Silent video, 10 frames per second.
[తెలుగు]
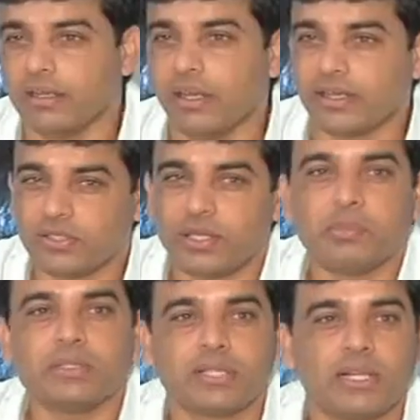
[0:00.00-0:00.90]
యాక్చువల్
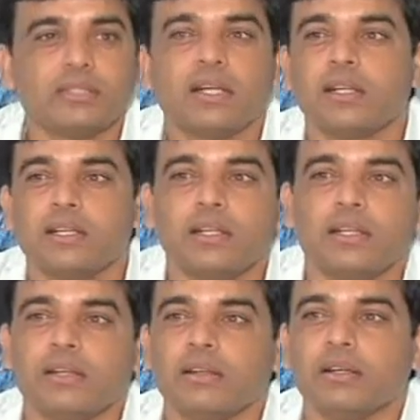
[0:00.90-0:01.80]
ఎంఎస్ రాజు గారిది
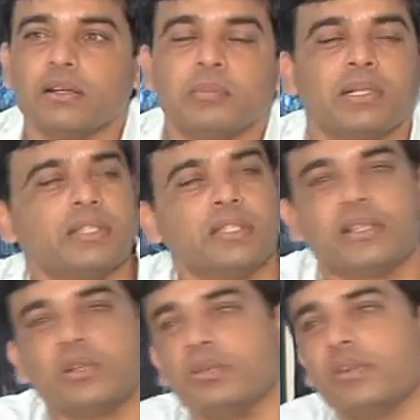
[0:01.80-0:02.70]

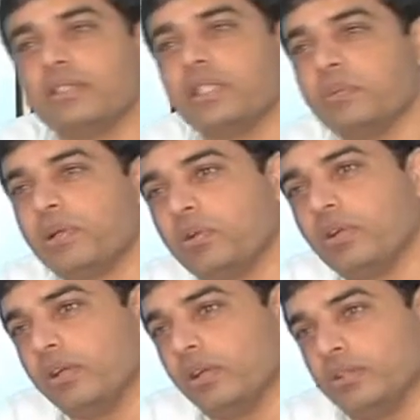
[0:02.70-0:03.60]
మనసంతా నువ్వే సినిమాలో
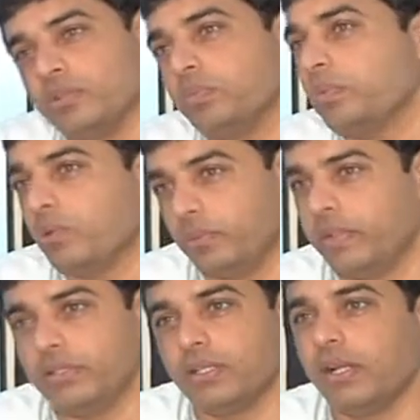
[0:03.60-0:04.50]
ఒక సూపర్
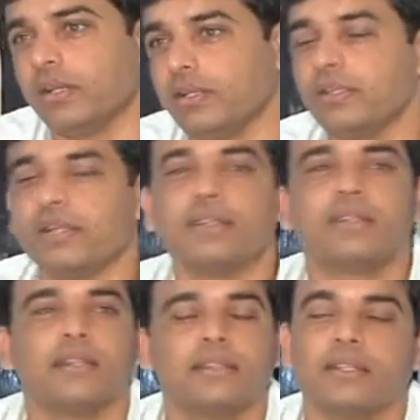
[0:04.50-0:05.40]
డూపర్ హిట్ సాంగ్ అది
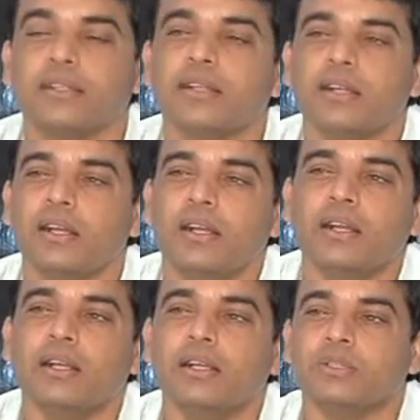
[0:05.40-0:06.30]
అందరికి తెలుసు అది
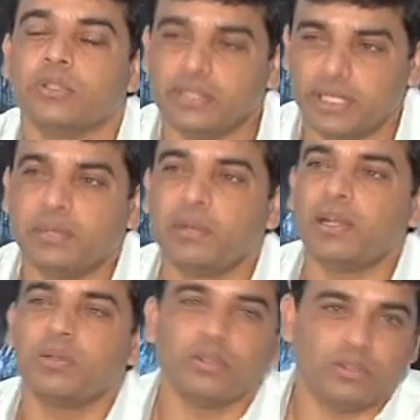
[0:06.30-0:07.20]
సో ఈ
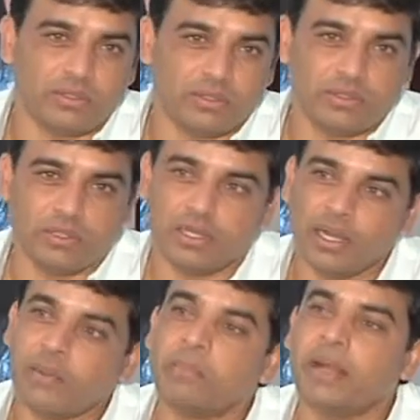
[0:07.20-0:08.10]
సినిమాలో
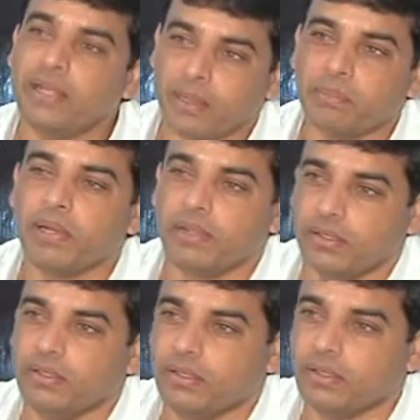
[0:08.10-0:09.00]
అమ్మాయి అబ్బాయి
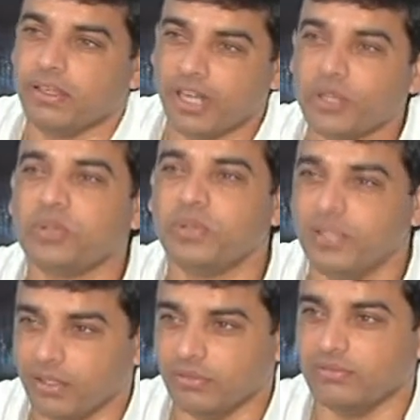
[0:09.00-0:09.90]
రెండు
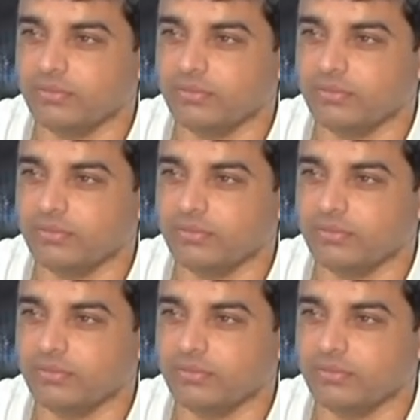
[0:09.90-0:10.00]
తూనిగలు